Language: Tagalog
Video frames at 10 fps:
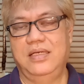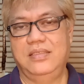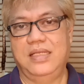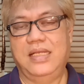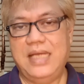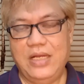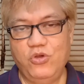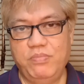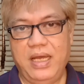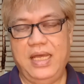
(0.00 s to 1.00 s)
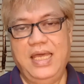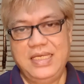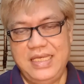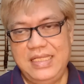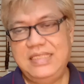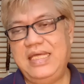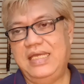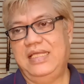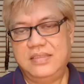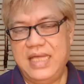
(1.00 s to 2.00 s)
Nanalo ba?
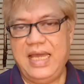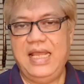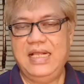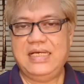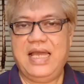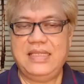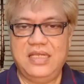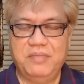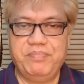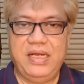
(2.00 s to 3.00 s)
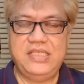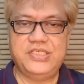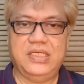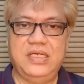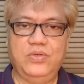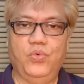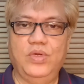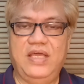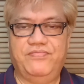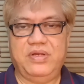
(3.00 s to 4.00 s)
Hindi. Dahil kahit na nagpalit siya ng
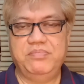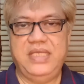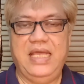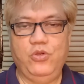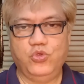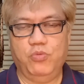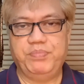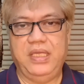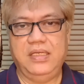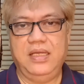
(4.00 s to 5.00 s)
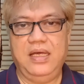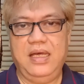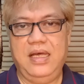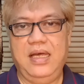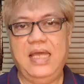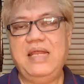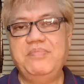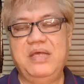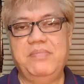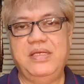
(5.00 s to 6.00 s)
kulay from yellow to pink,
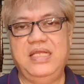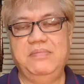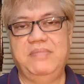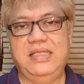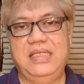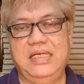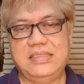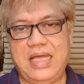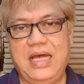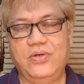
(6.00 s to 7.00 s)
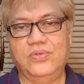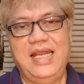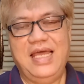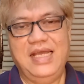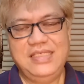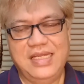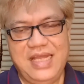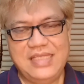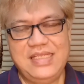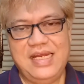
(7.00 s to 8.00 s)
alam naman ng madlang tao, ang
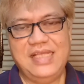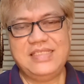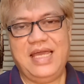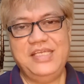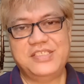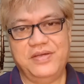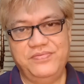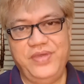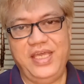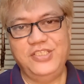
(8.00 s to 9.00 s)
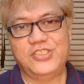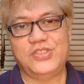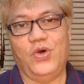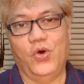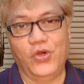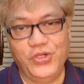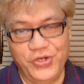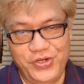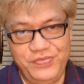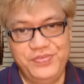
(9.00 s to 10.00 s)
nananalaytay sa veins o
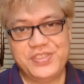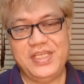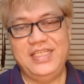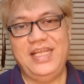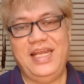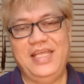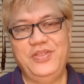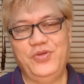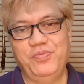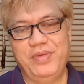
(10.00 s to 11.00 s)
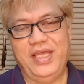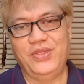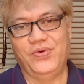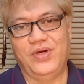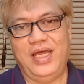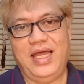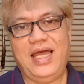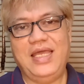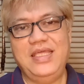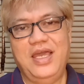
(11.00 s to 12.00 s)
nerves ni Lenny Robredo
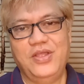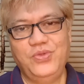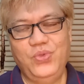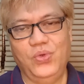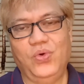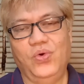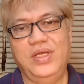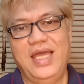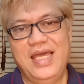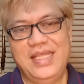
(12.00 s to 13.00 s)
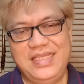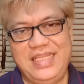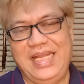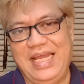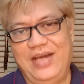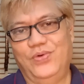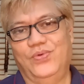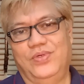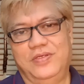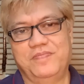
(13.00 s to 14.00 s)
ay dugong
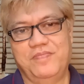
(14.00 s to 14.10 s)
dilaw.